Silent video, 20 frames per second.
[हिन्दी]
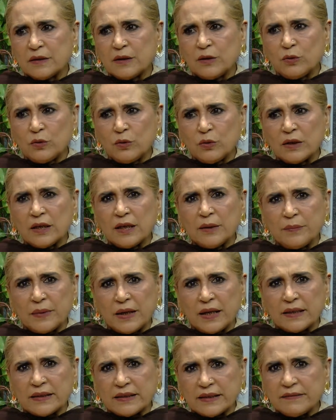लोग अब
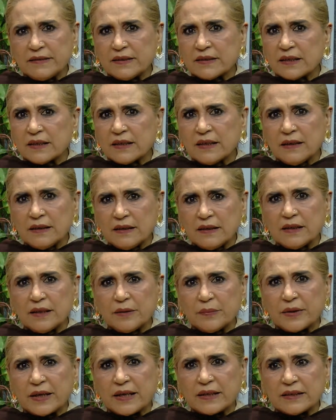आते हुए ज़रा
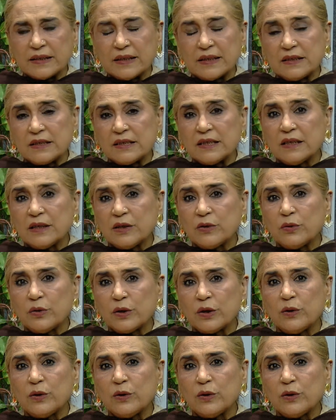घबराते हैं अच्छे घरों